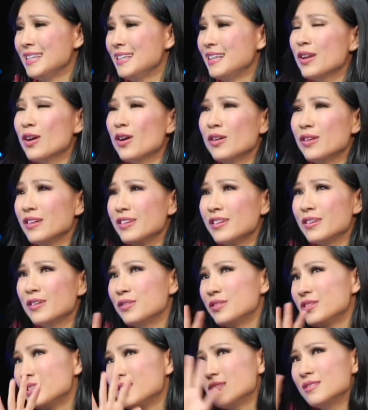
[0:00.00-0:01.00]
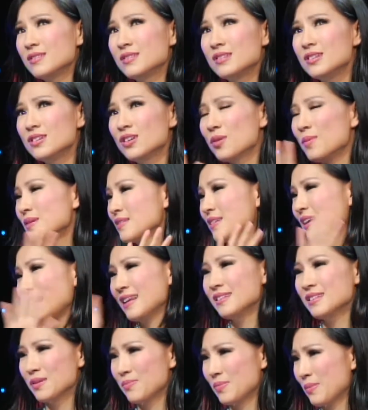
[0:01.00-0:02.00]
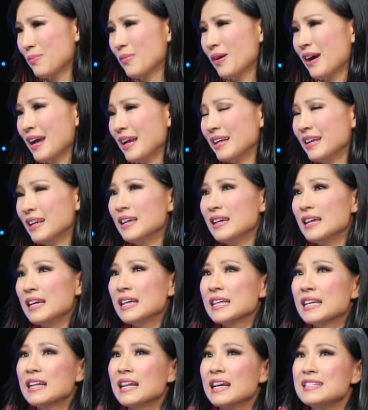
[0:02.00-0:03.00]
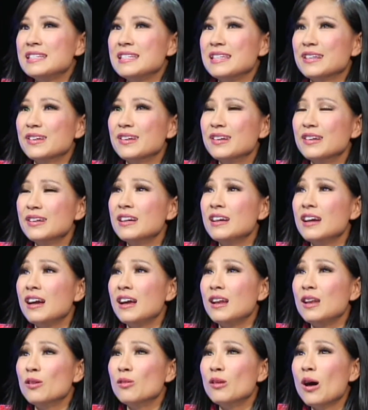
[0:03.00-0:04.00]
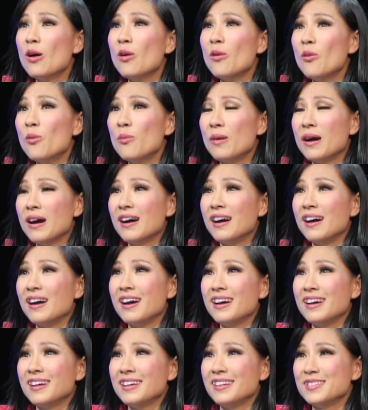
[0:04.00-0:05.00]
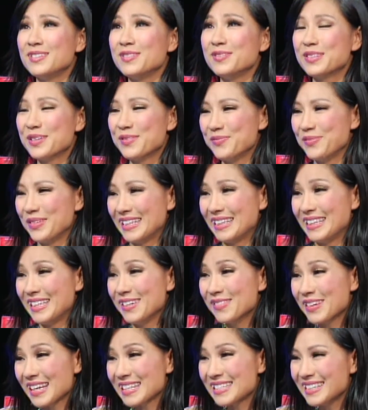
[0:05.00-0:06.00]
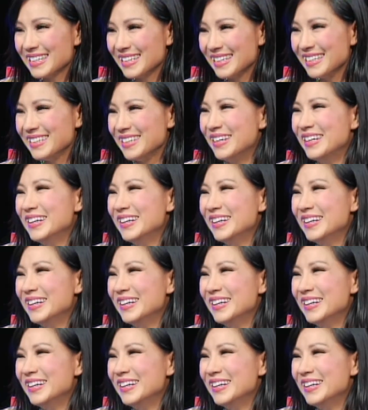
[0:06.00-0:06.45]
Cái đó là nó chưa có bao giờ enter my mind. Nghĩa là chỉ có lâu lâu mà trung tâm mình thiếu ca sĩ,